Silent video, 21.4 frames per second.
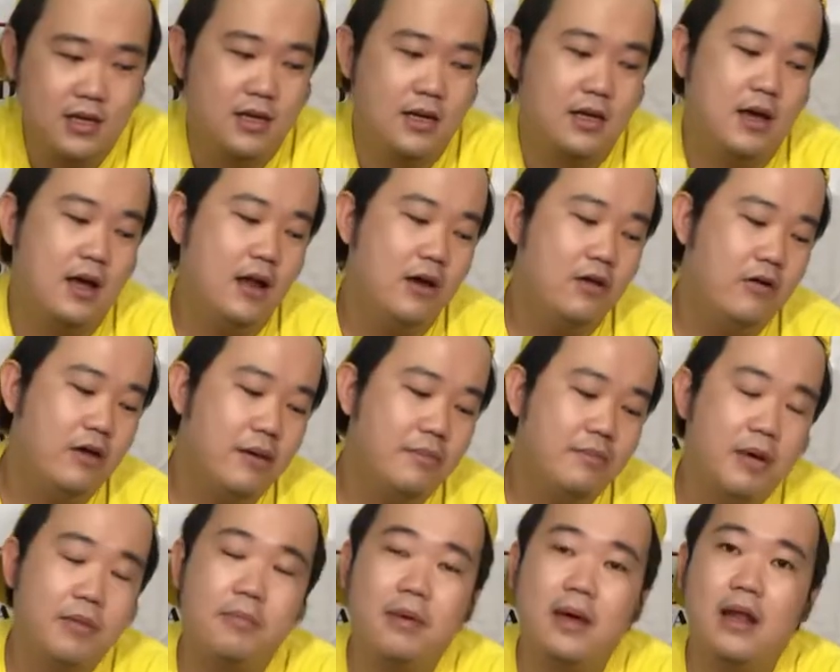kalau yang
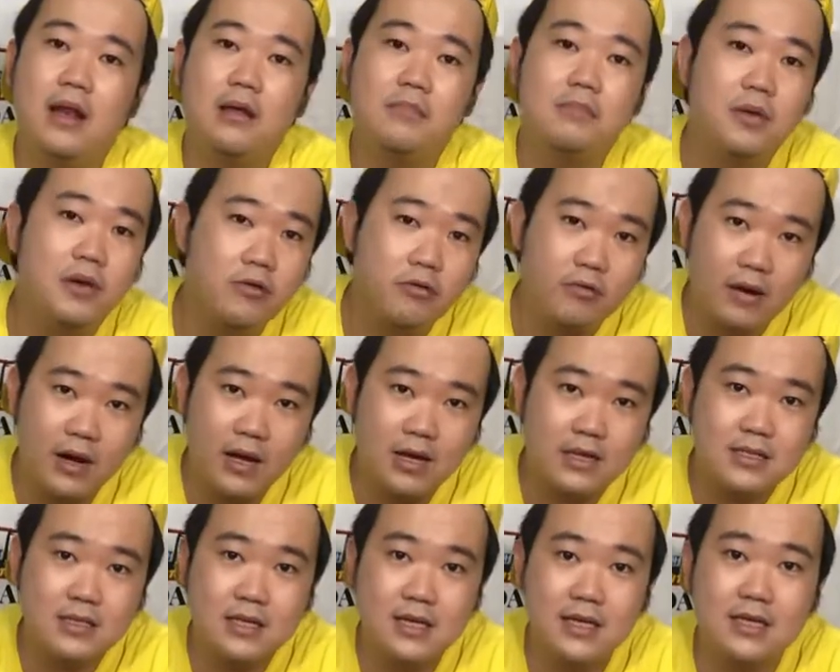bebek lebih kurang
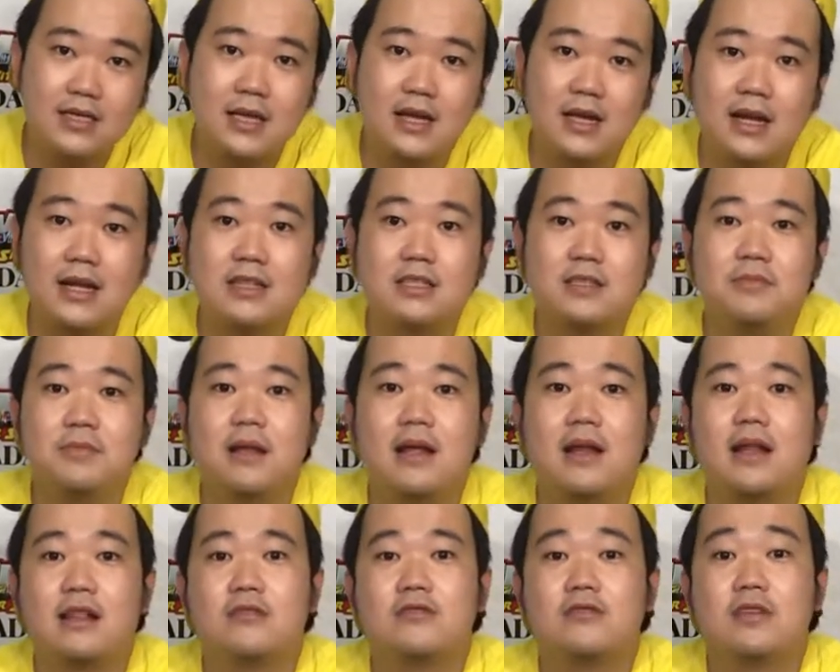kisaran
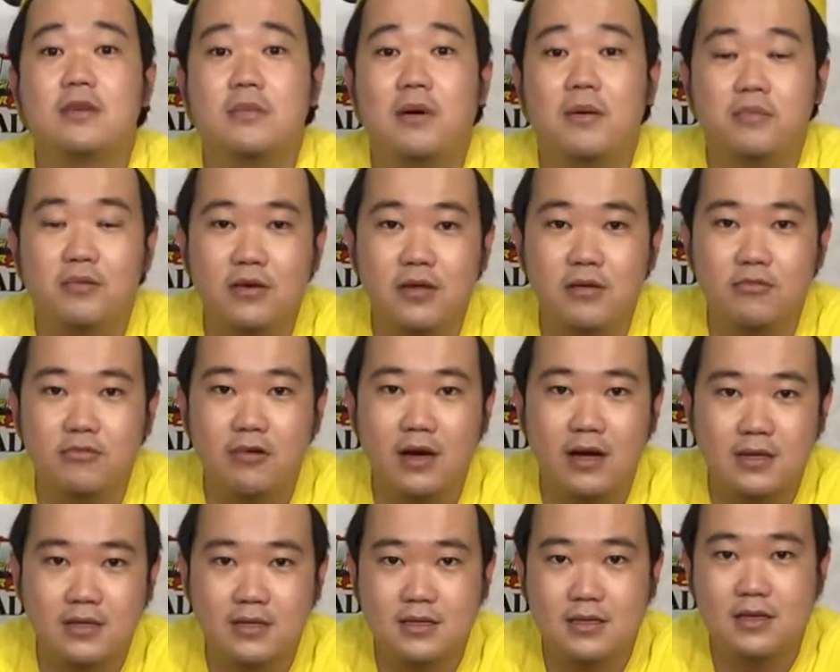950.000
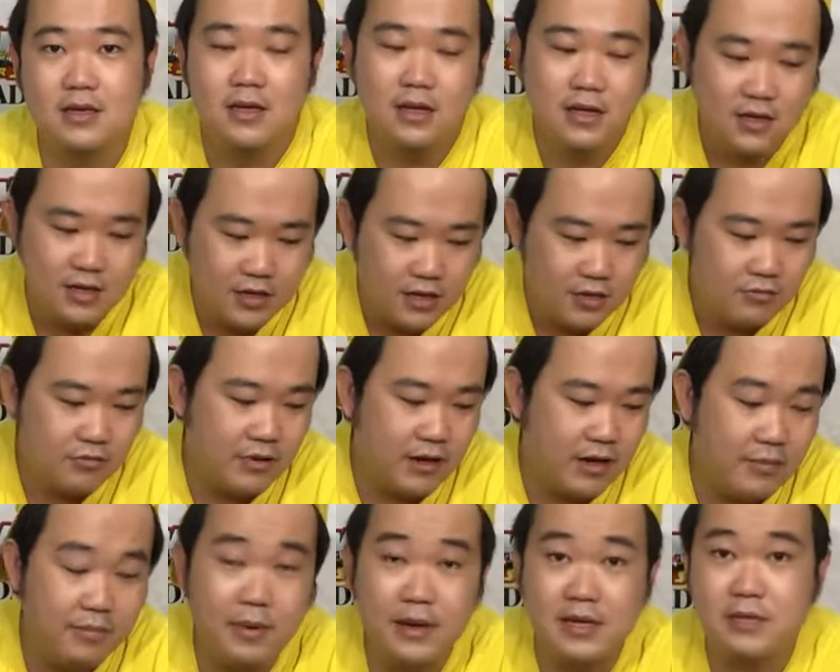guys itu udah
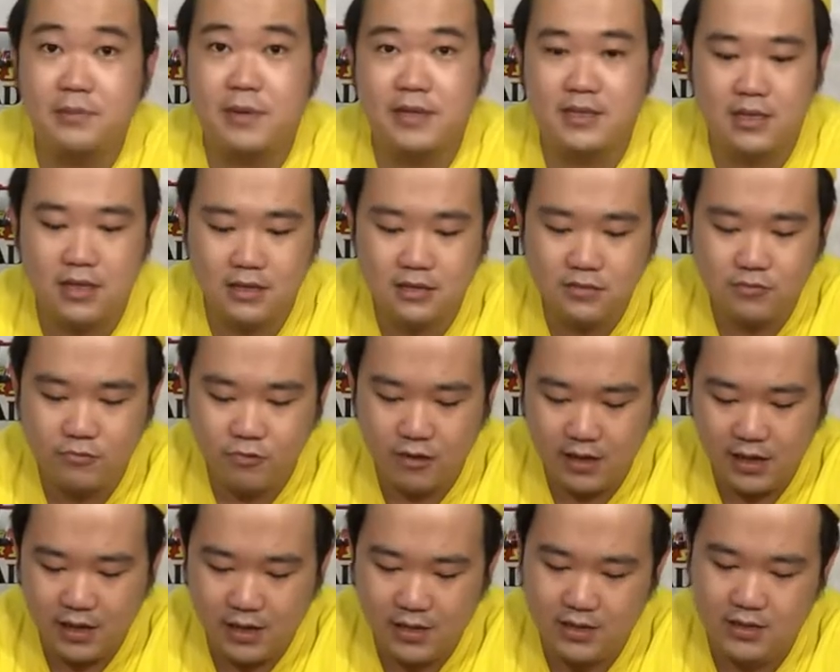dapat sepasang semua
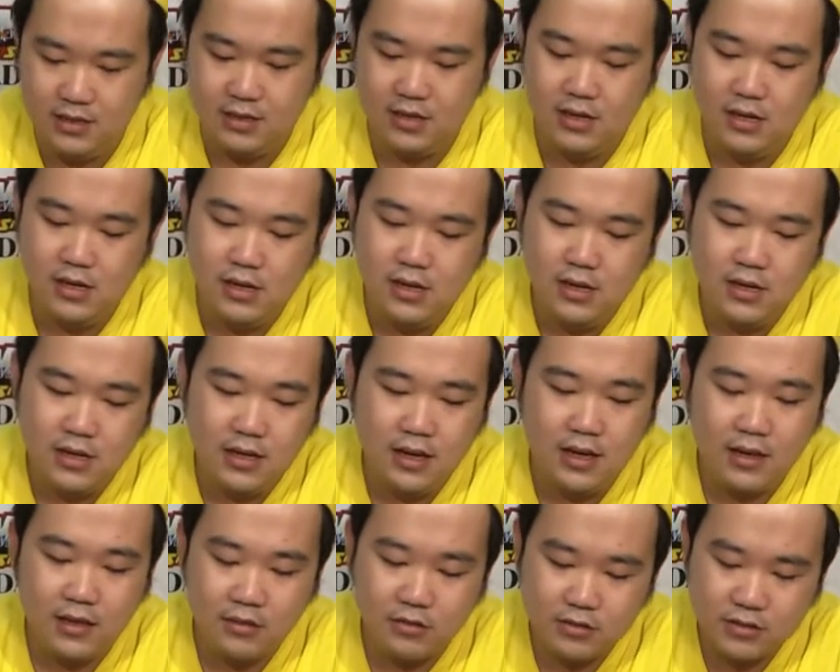ya
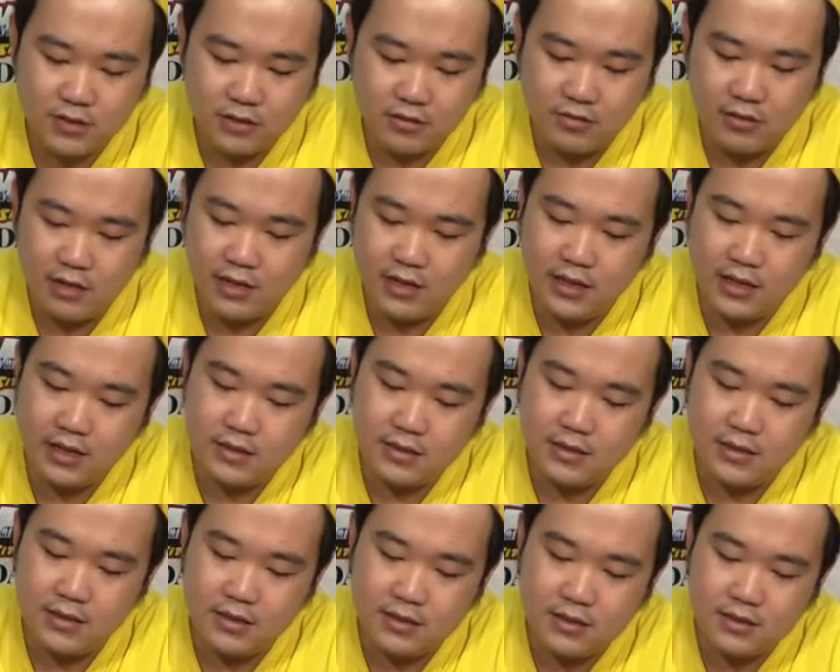nah terus satu lagi
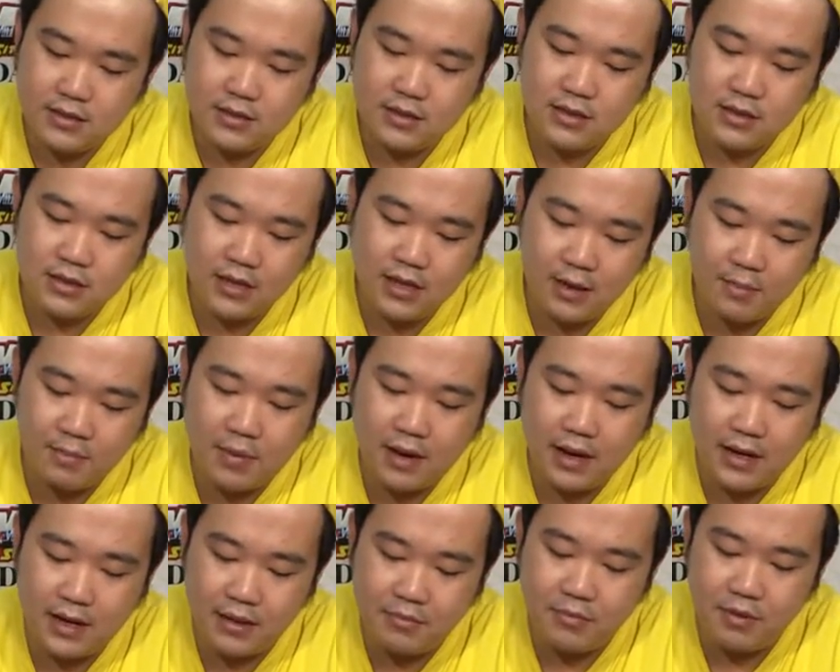setiap
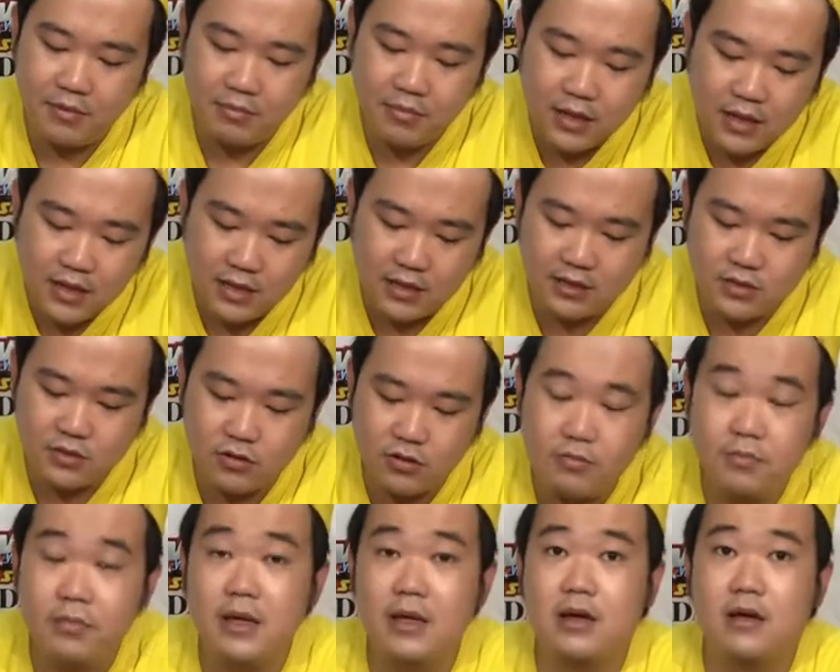kalian membeli
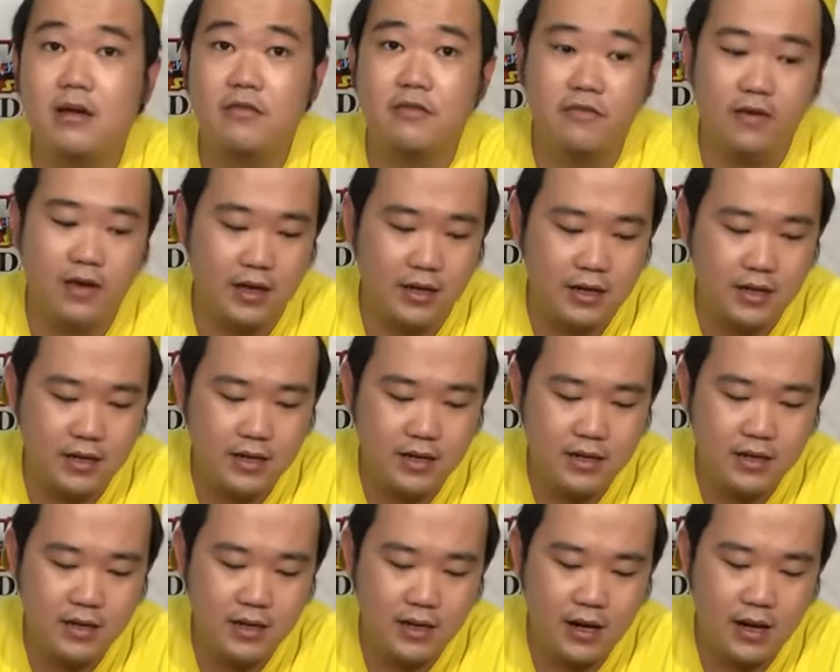Shockbreaker breaker VND
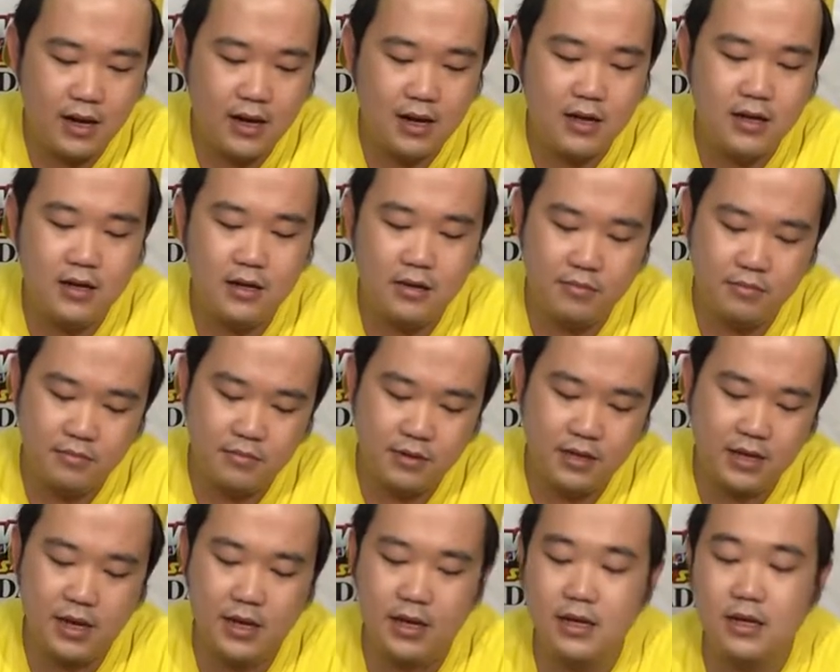akan
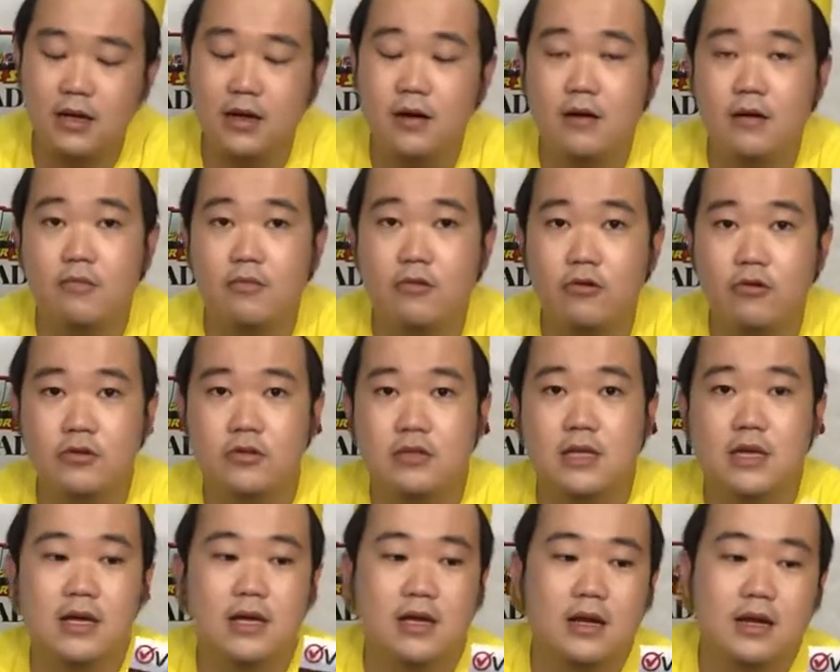diberi hadiah bonus
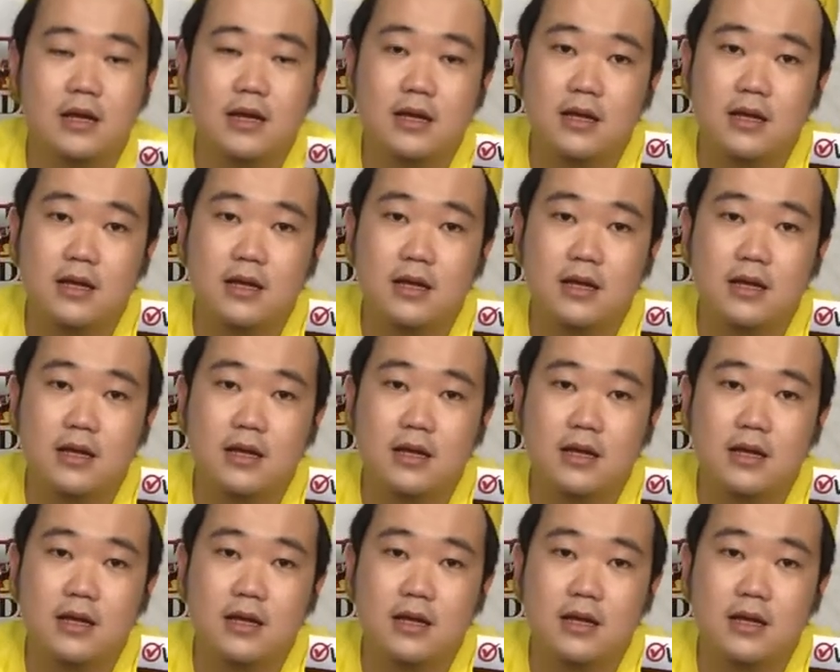stiker